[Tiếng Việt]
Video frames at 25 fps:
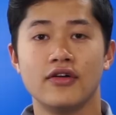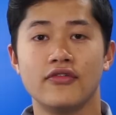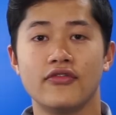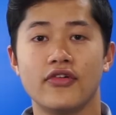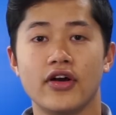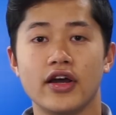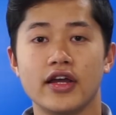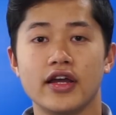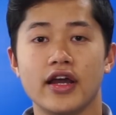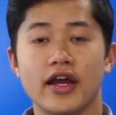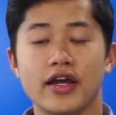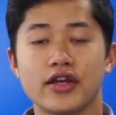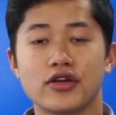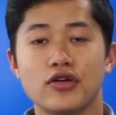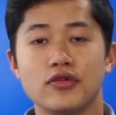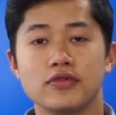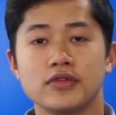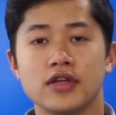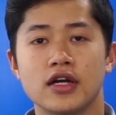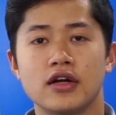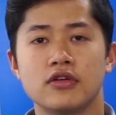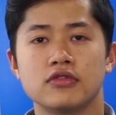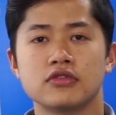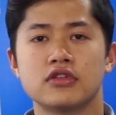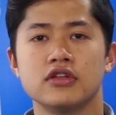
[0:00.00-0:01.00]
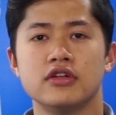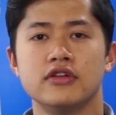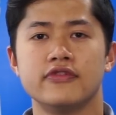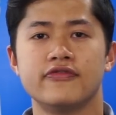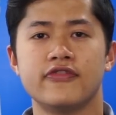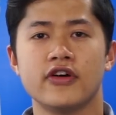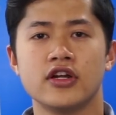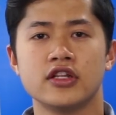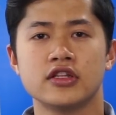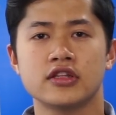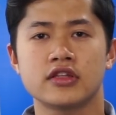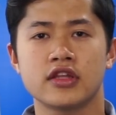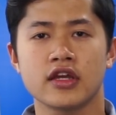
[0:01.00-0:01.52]
Vậy hãy cùng nhau thử
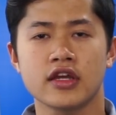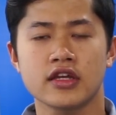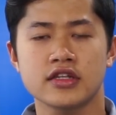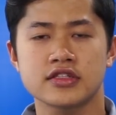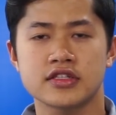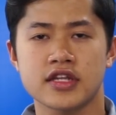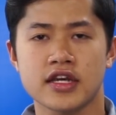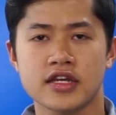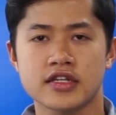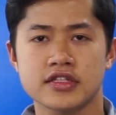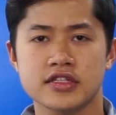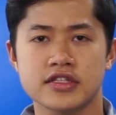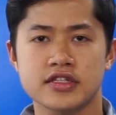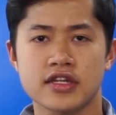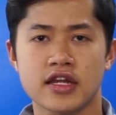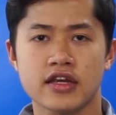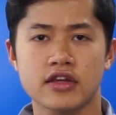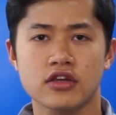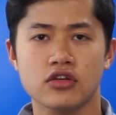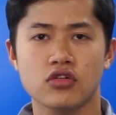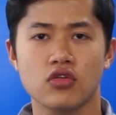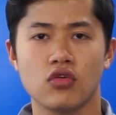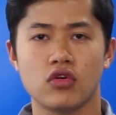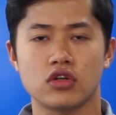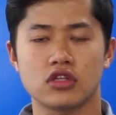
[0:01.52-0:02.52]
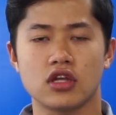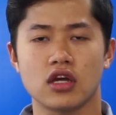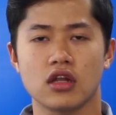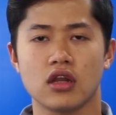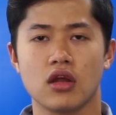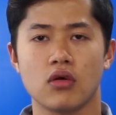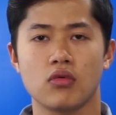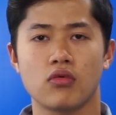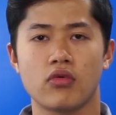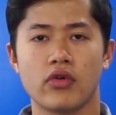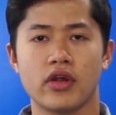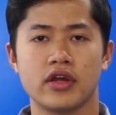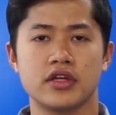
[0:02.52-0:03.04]
phân tích danh sách của Thăng
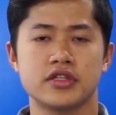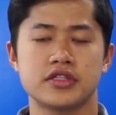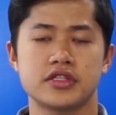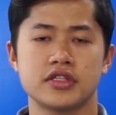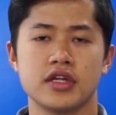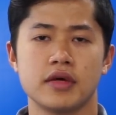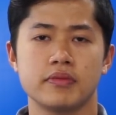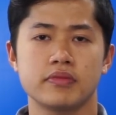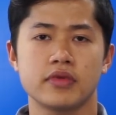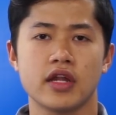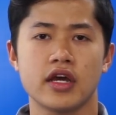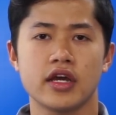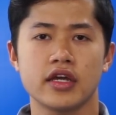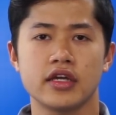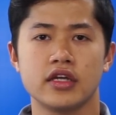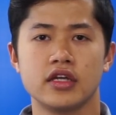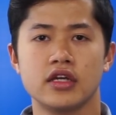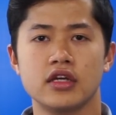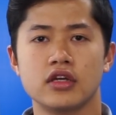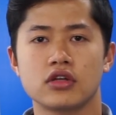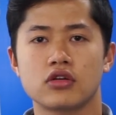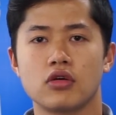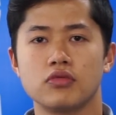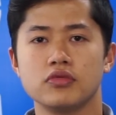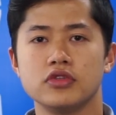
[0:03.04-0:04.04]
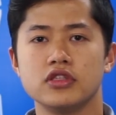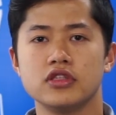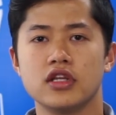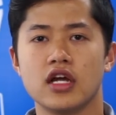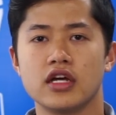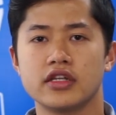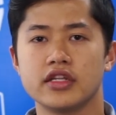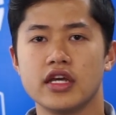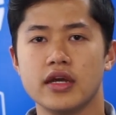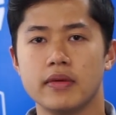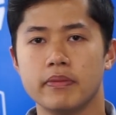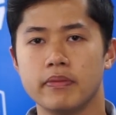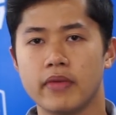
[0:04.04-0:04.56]
Long Warriors năm nay cũng như là
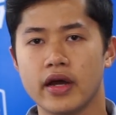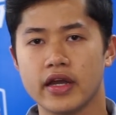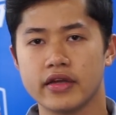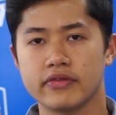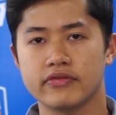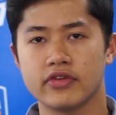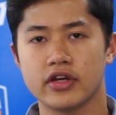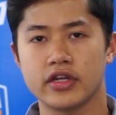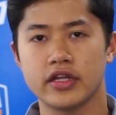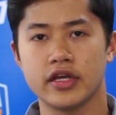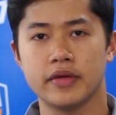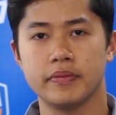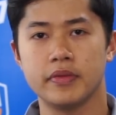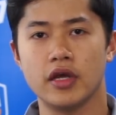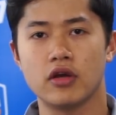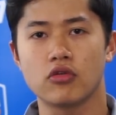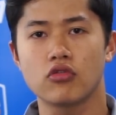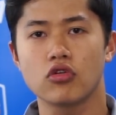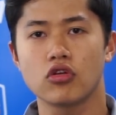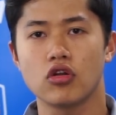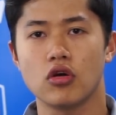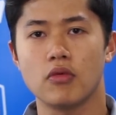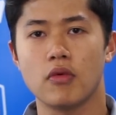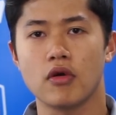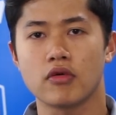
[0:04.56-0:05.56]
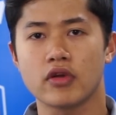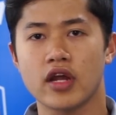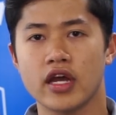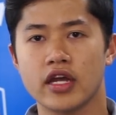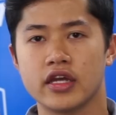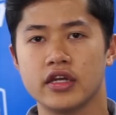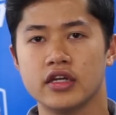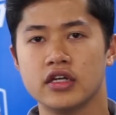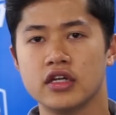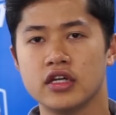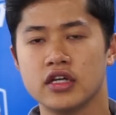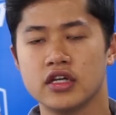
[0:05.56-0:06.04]
điểm mạnh và điểm yếu của đội bóng này,